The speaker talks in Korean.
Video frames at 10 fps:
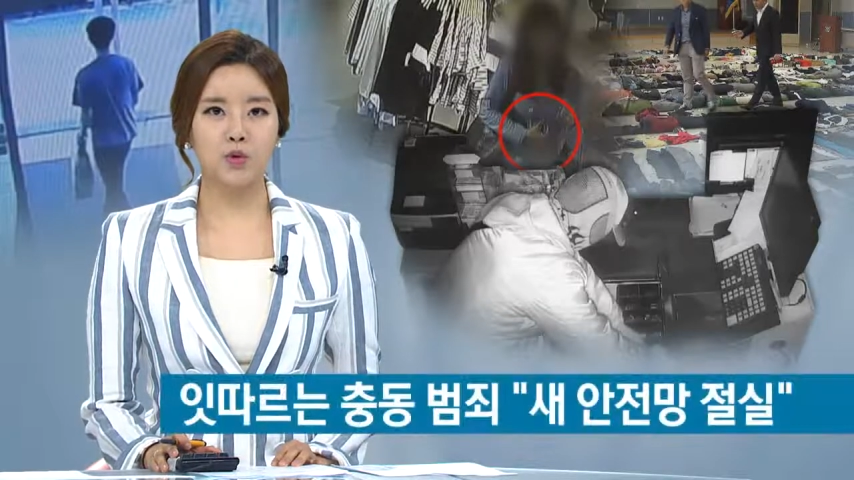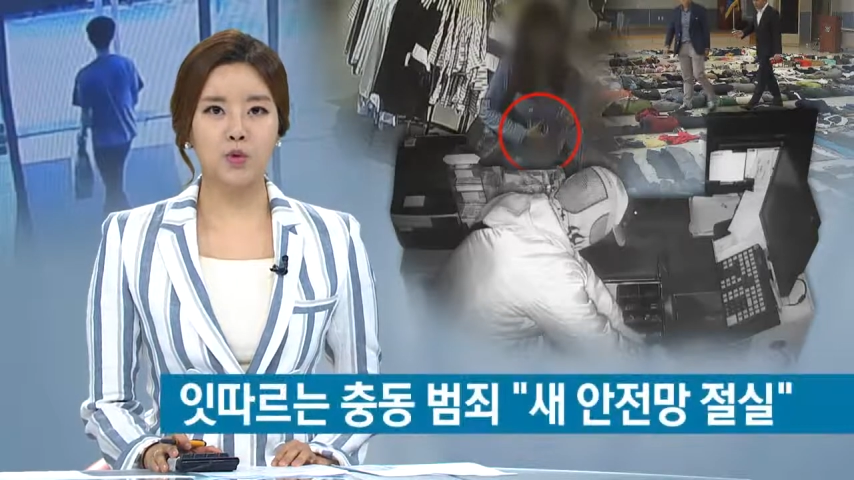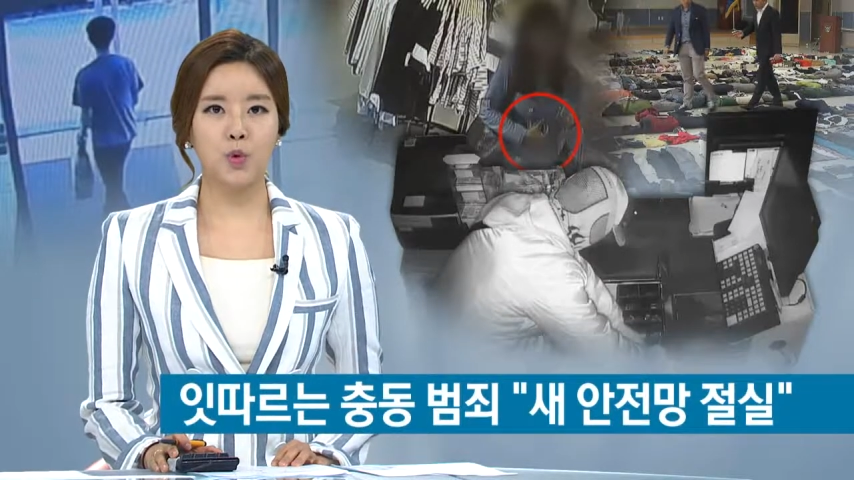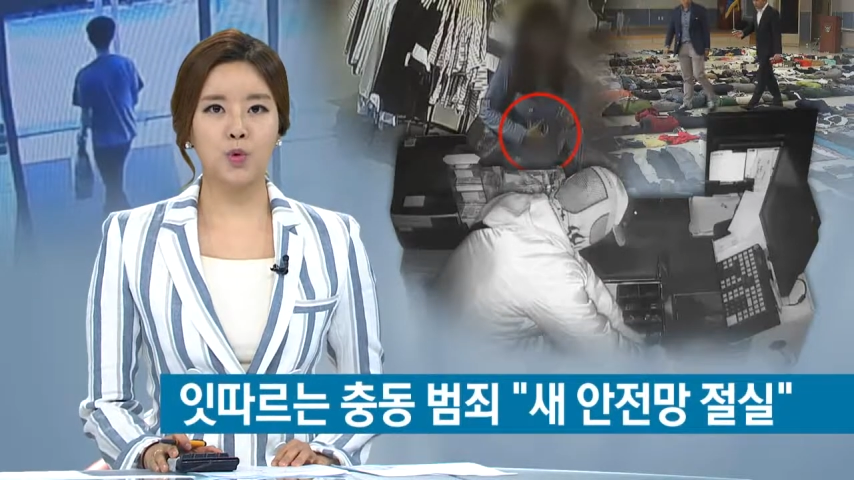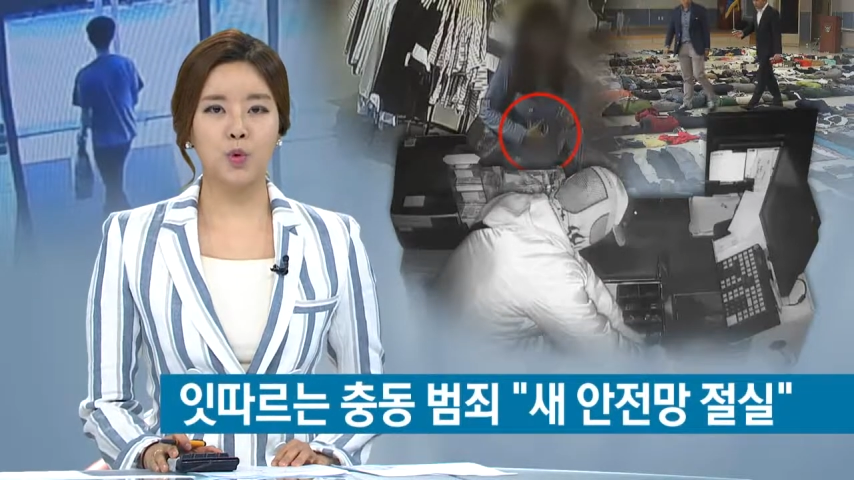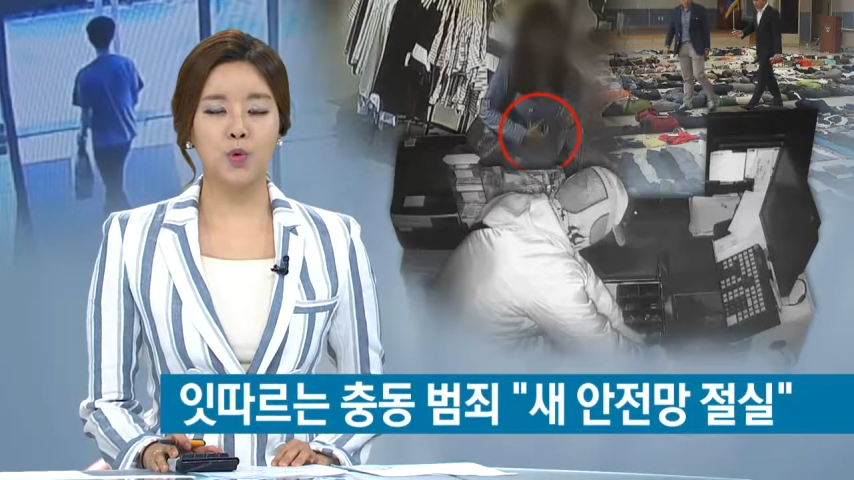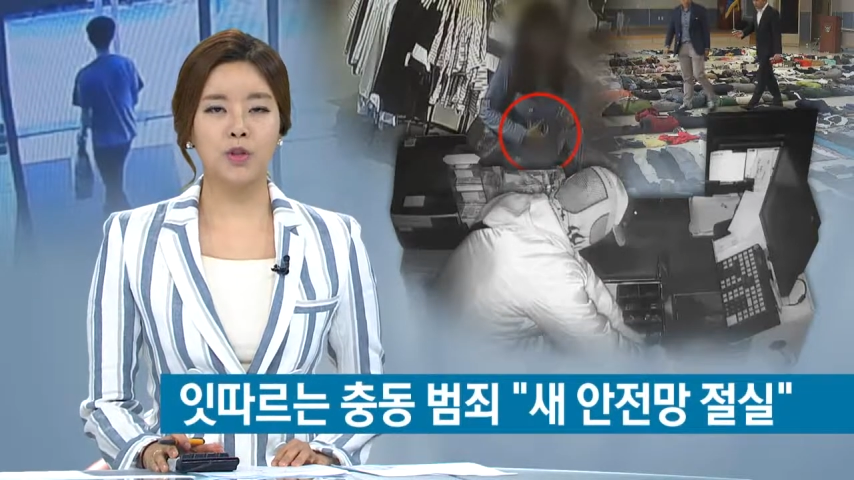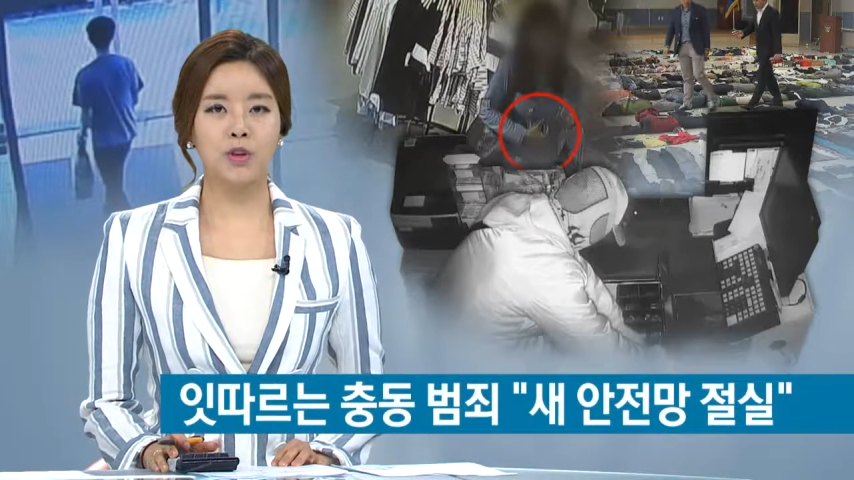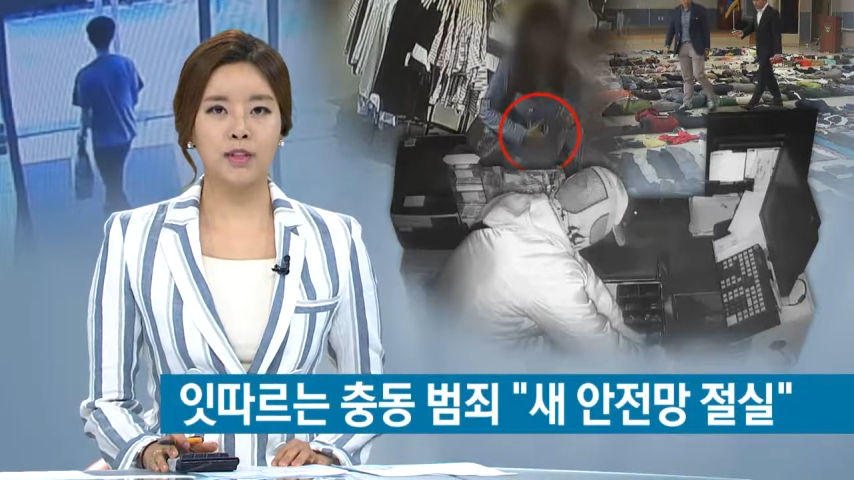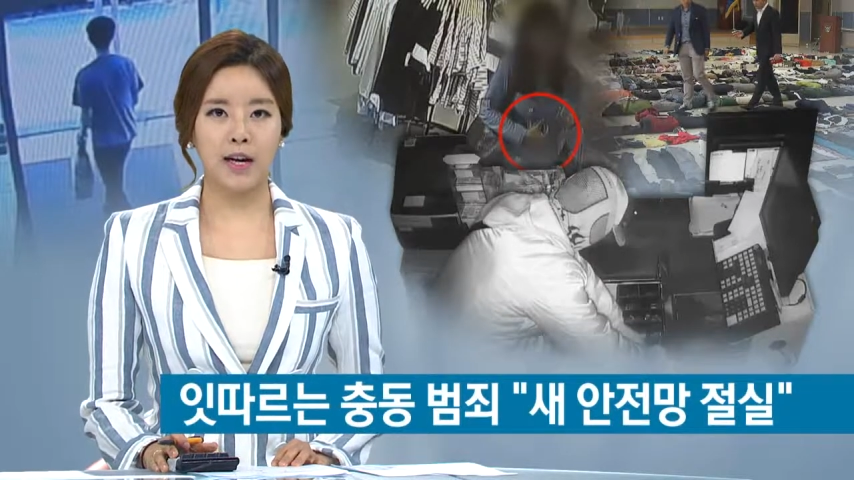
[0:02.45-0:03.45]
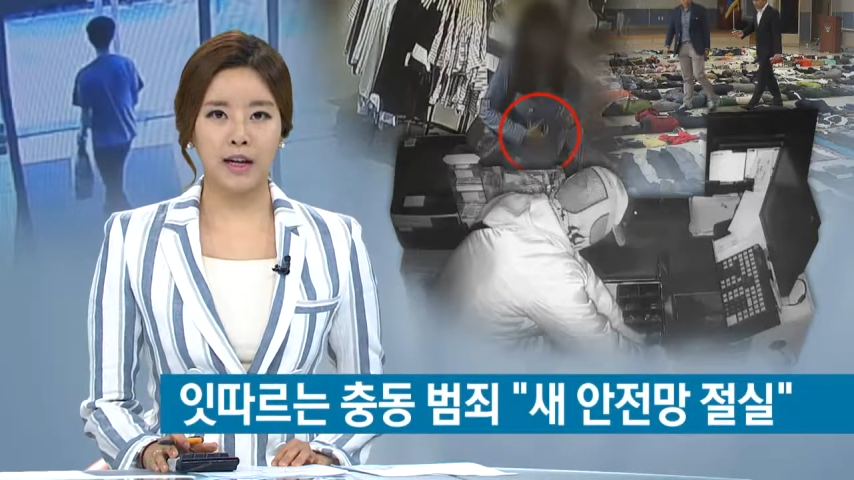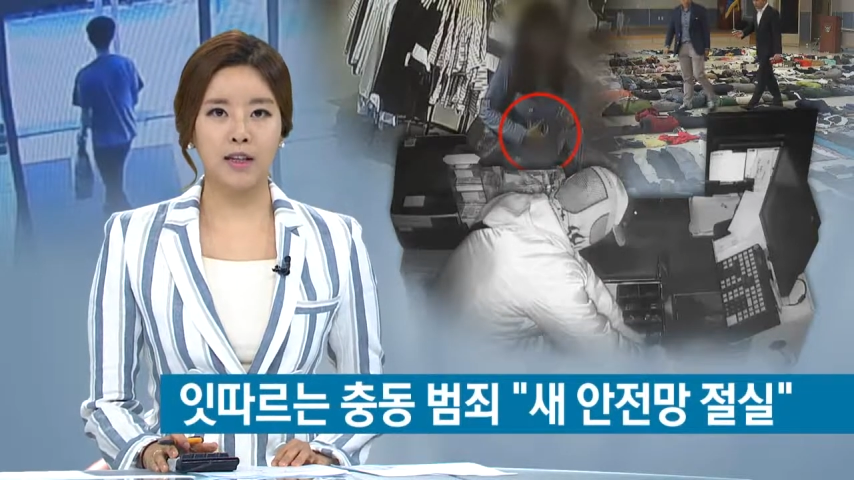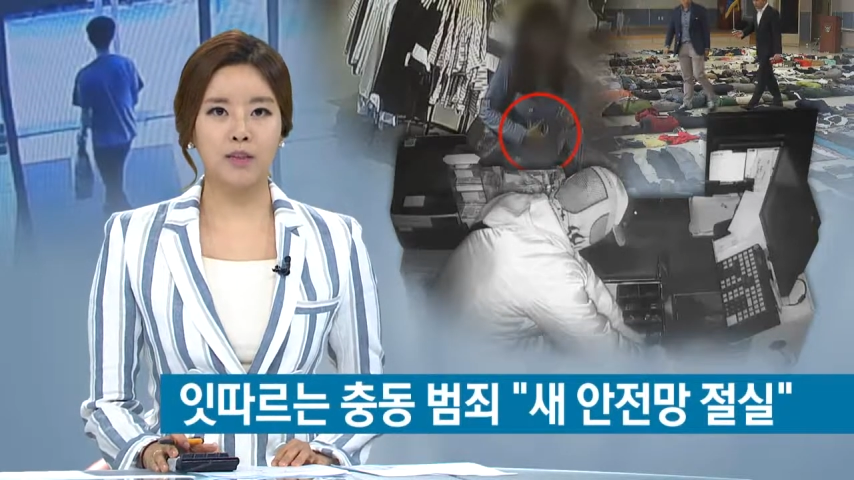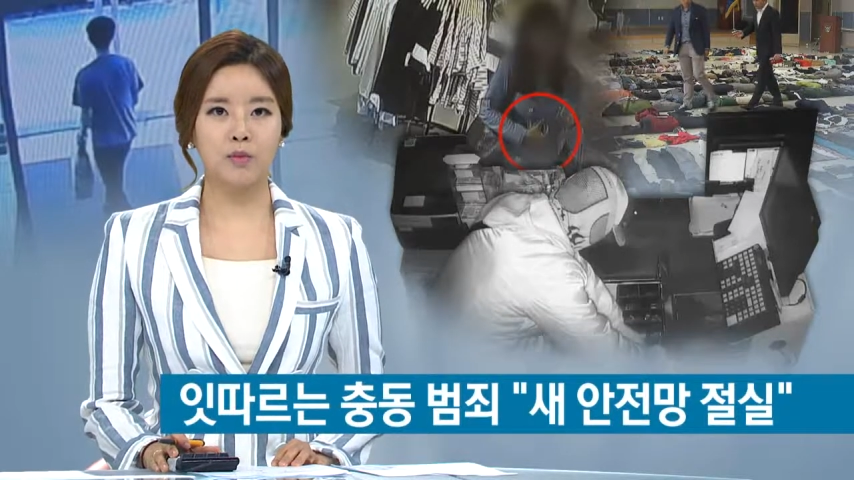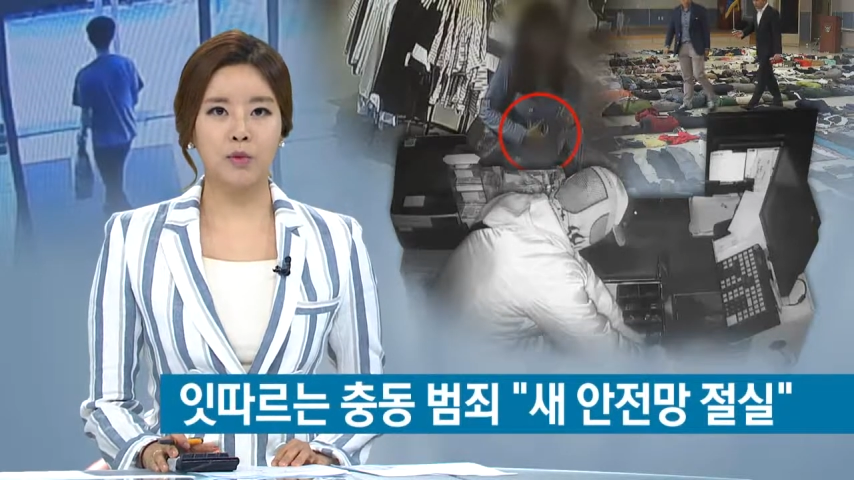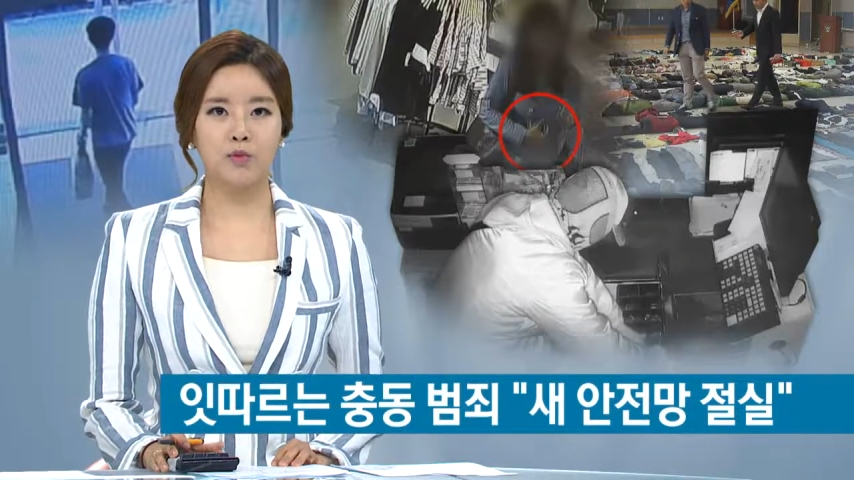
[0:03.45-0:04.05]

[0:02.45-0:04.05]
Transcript: 충동 조절 장애성